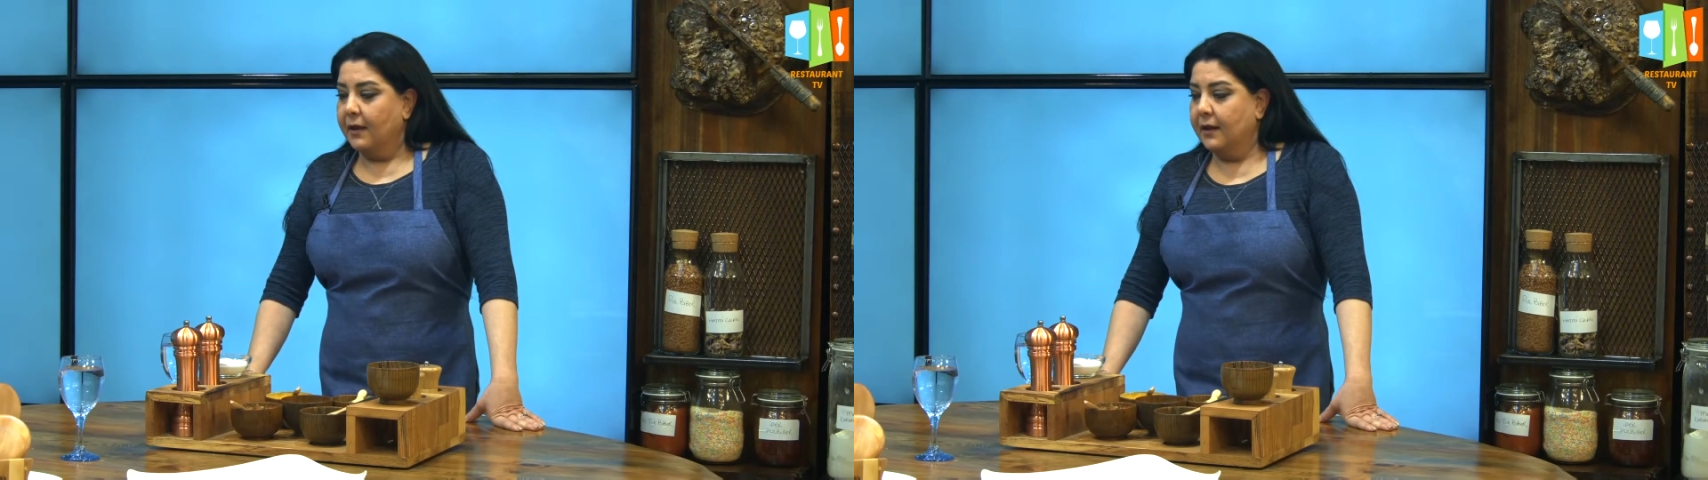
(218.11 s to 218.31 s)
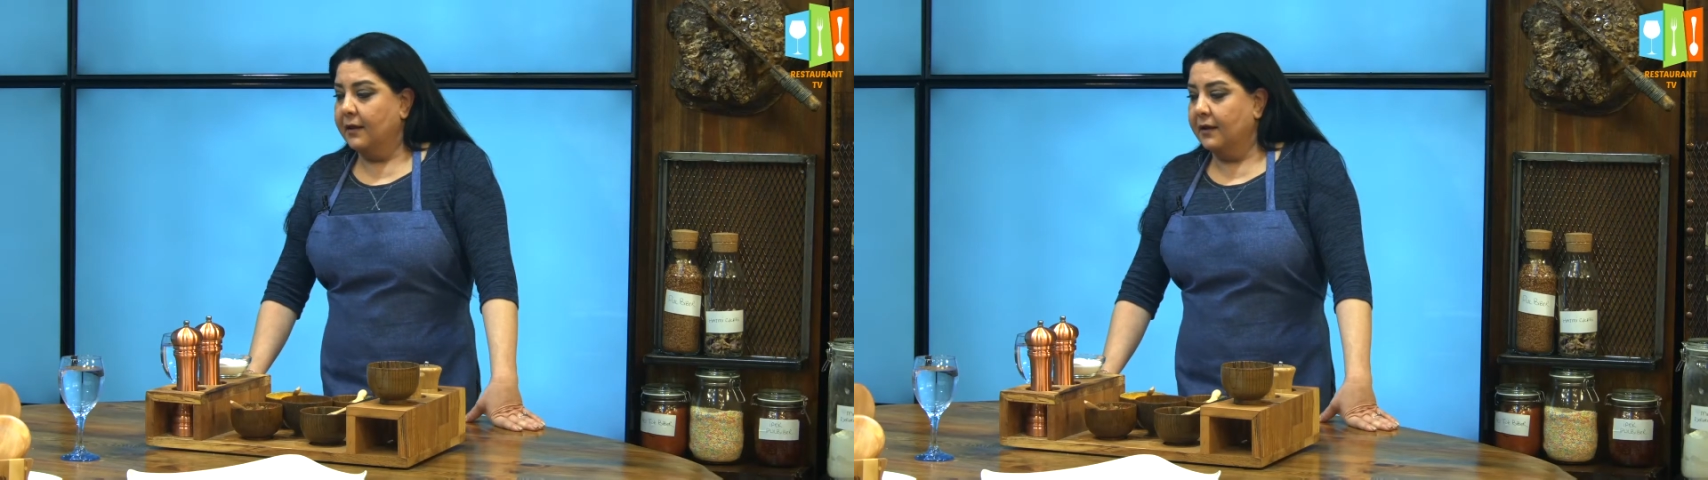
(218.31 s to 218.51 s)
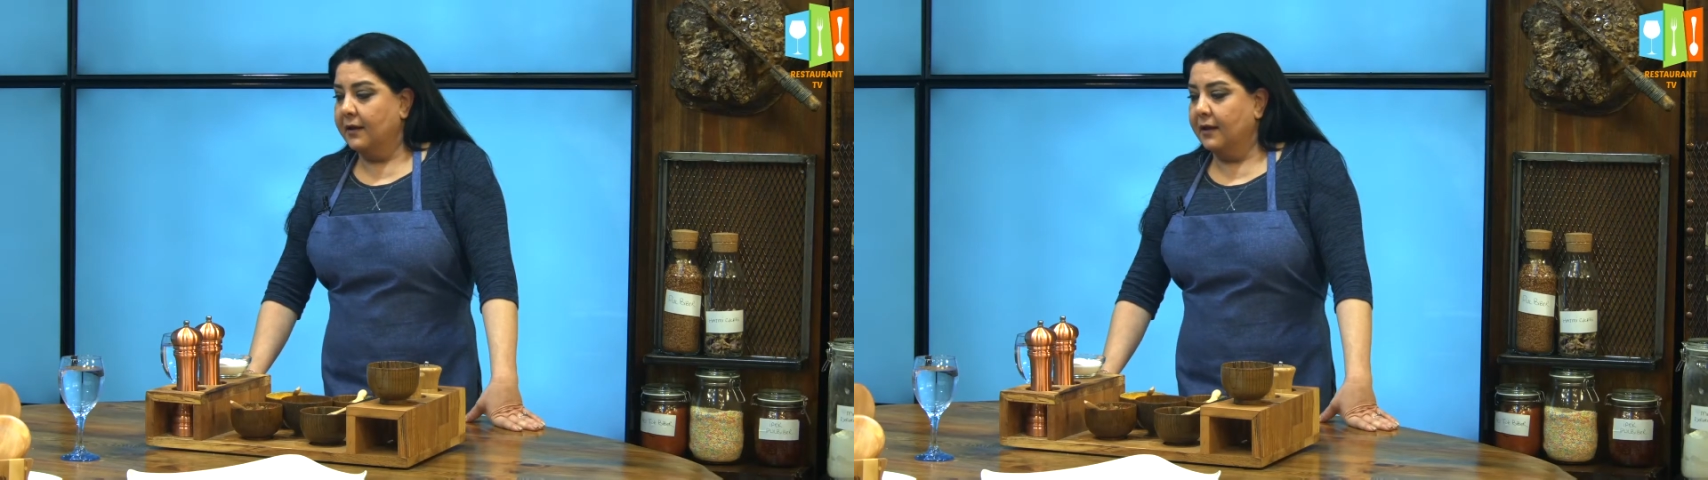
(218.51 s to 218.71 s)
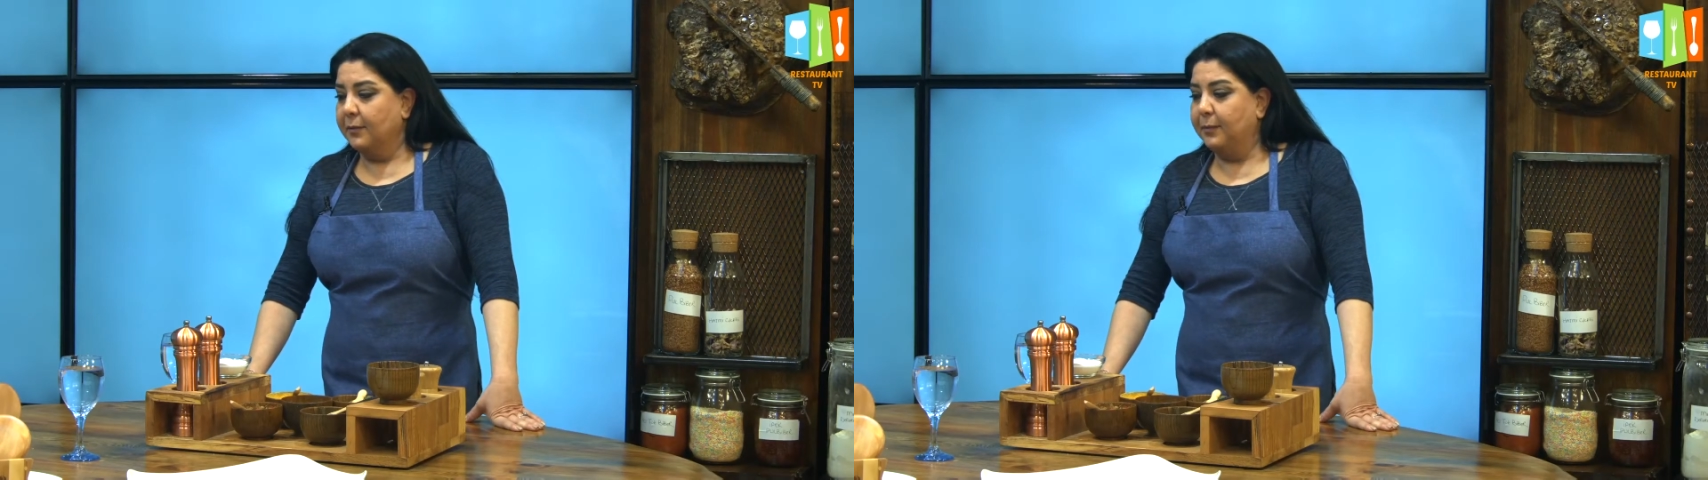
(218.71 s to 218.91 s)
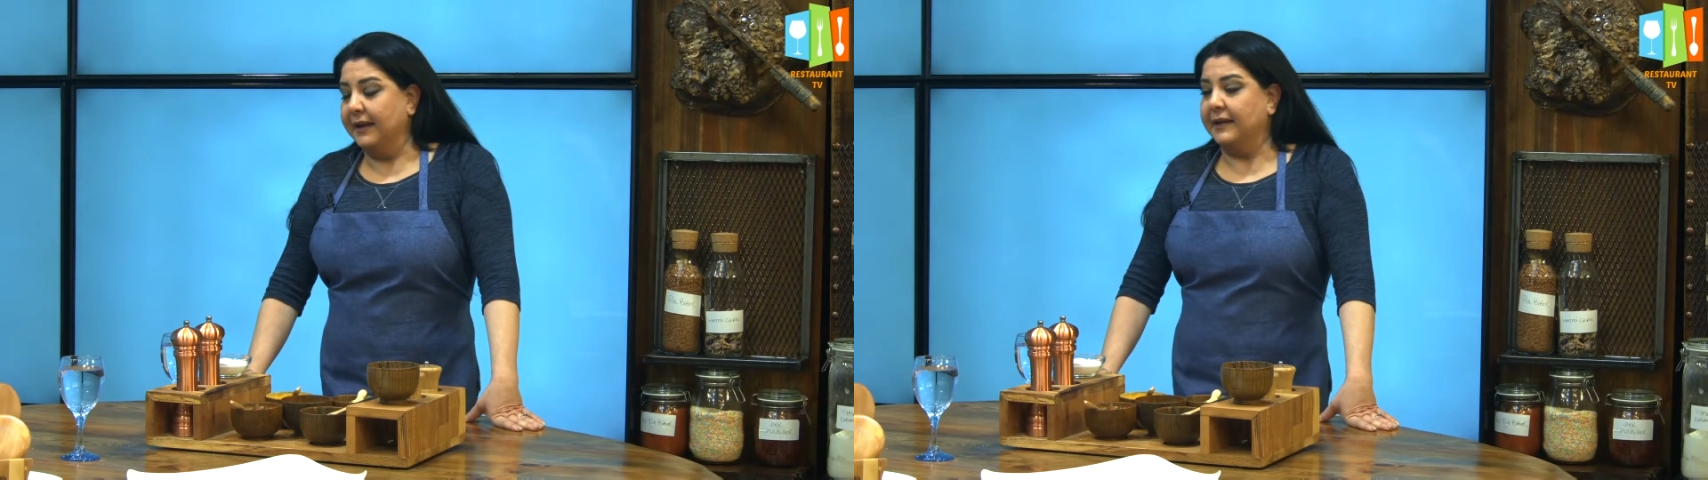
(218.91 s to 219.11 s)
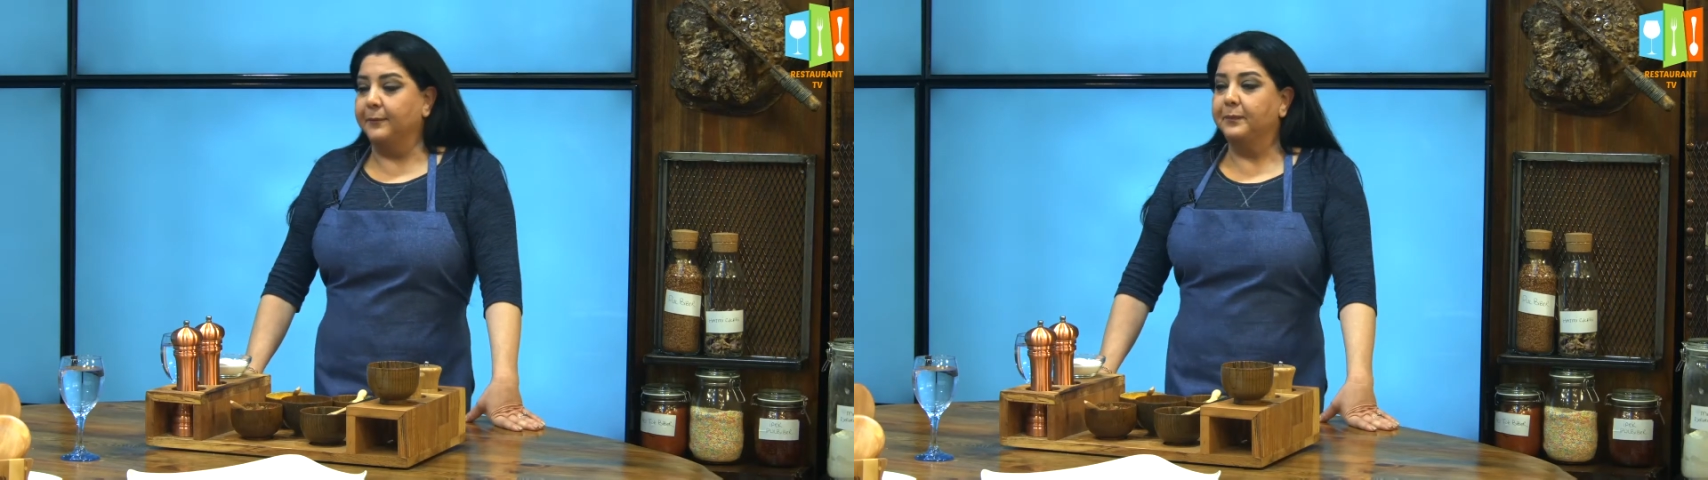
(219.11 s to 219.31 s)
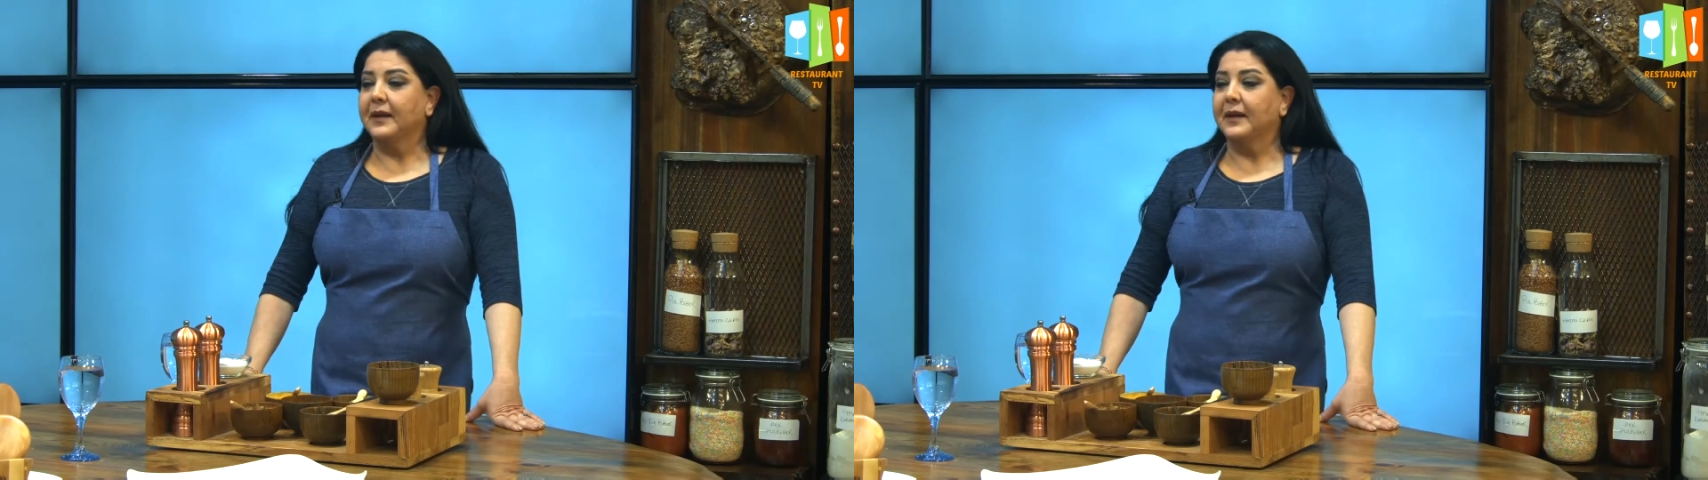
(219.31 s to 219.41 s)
Ee, peki